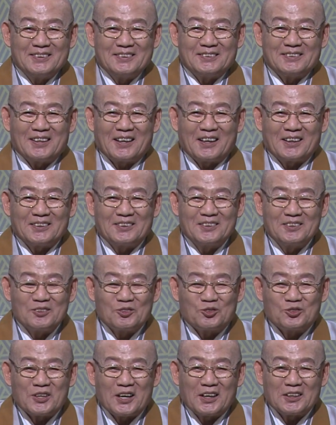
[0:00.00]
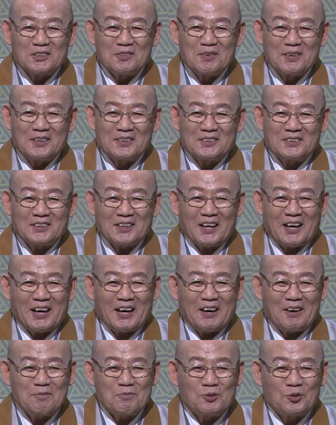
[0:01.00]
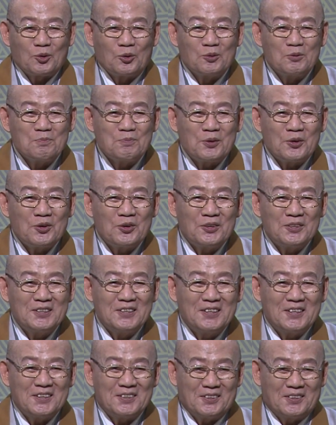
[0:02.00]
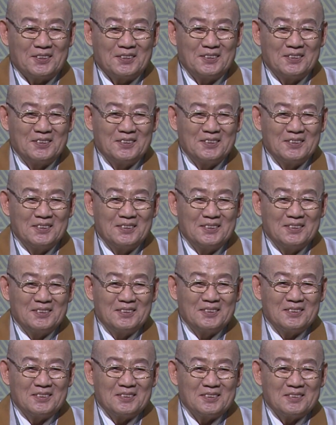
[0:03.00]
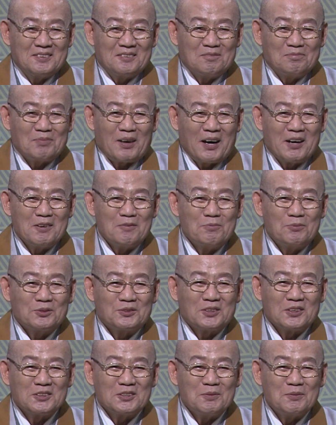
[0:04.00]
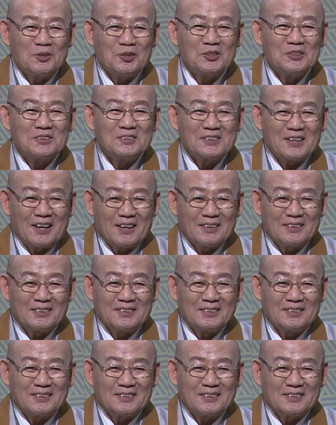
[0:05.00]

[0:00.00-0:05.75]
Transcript: 제가 늘 주장하지만 참 좋은 표현이에요. 마음 부처님 이론상,